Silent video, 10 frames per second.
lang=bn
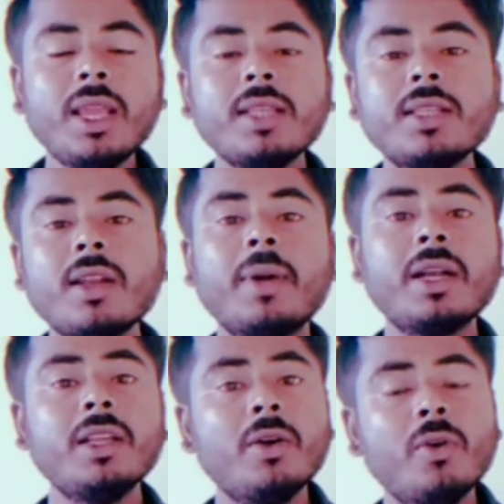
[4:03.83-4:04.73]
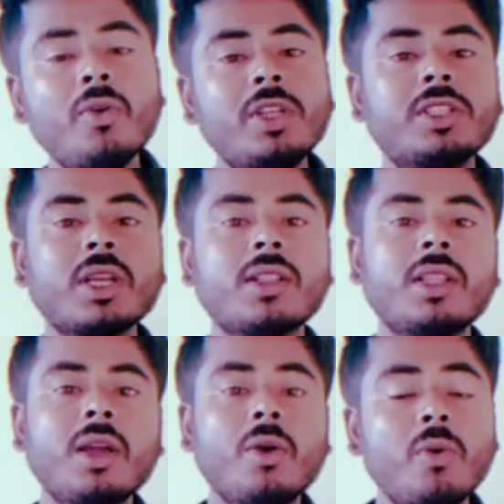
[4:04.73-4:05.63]
এই সিনেমাটি
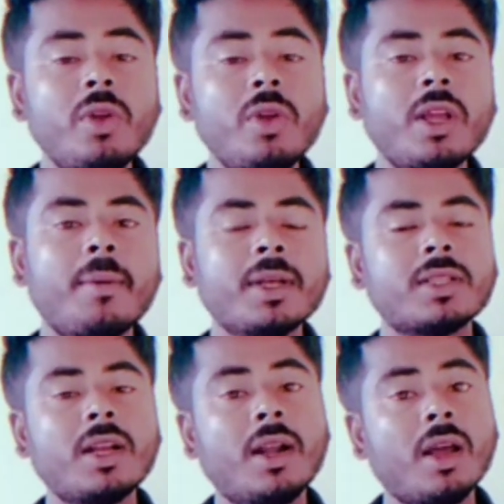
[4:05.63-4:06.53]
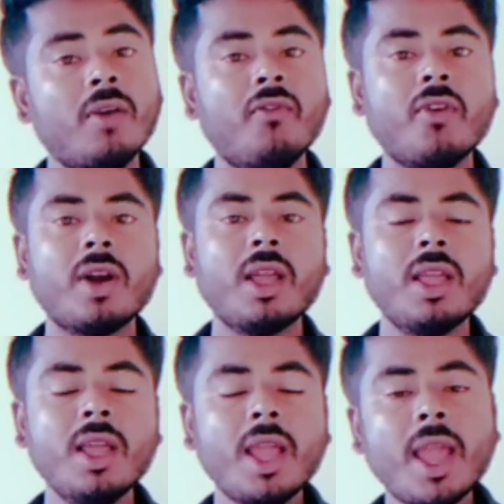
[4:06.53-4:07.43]
উড়িষ্যাতে উড়িয়া ভাষায় ডাফ করে
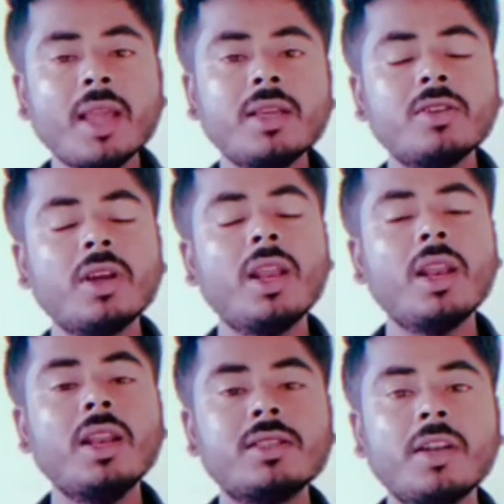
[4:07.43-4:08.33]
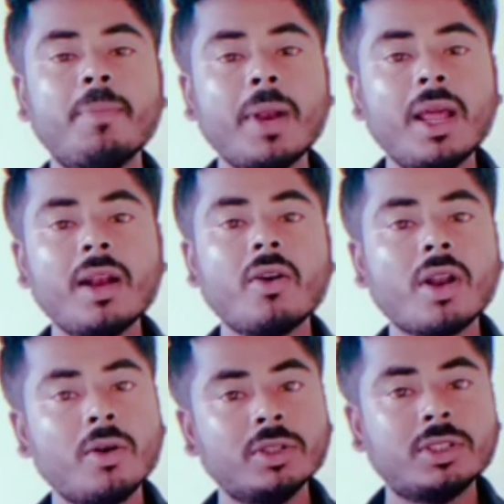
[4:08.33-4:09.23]
একই সঙ্গে রিলিজের প্ল্যান
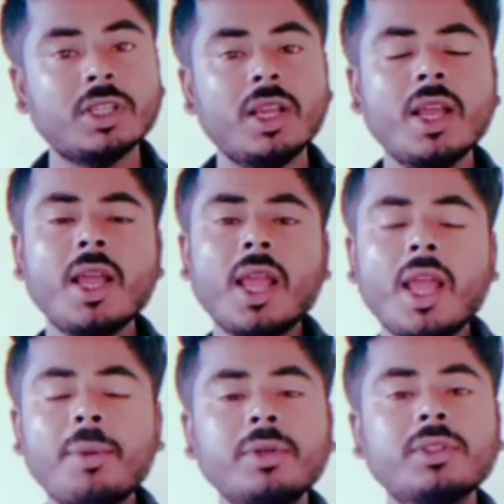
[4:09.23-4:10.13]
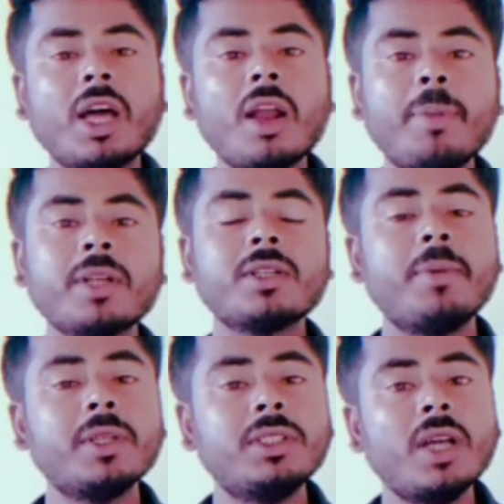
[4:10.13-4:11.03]
করা হচ্ছে এবং তার
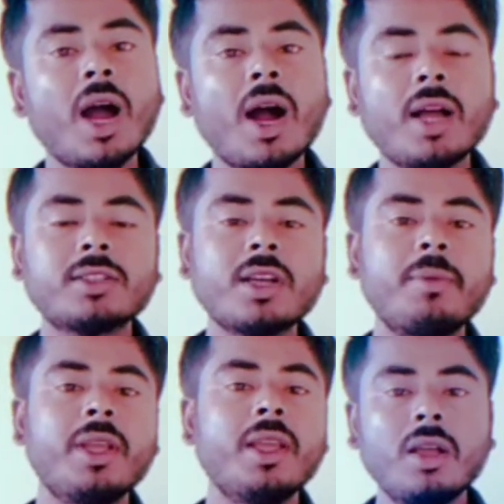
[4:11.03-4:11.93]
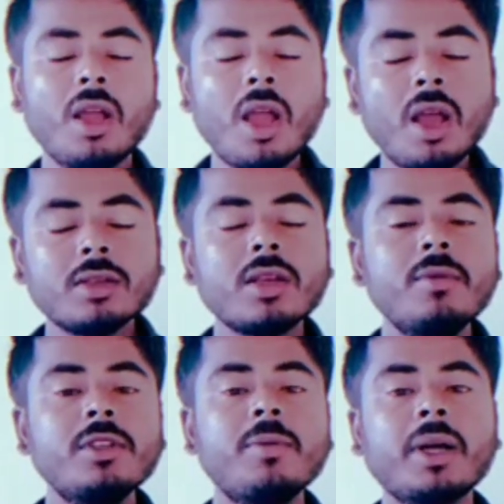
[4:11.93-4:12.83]
পাশাপাশি আসামে
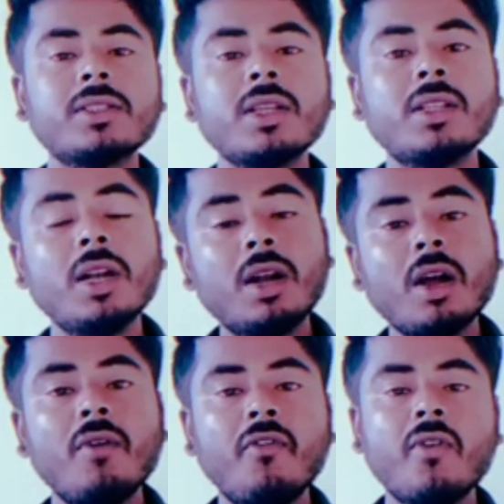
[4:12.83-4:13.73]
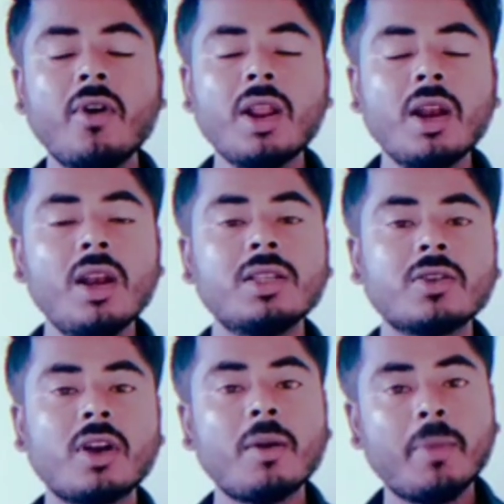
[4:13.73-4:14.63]
অ্যাসামিজ ভাষাতে ডাফ করে রিলিজ
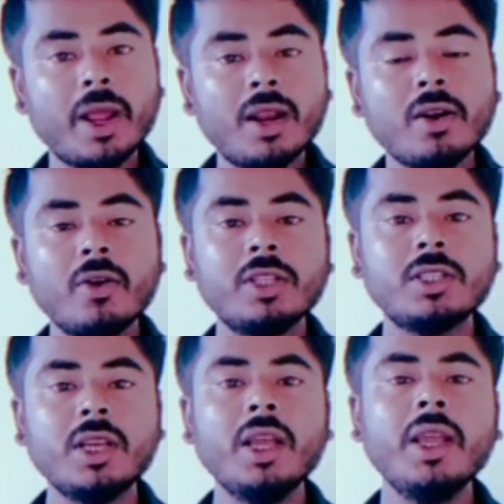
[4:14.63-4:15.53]
করার প্ল্যান রয়েছে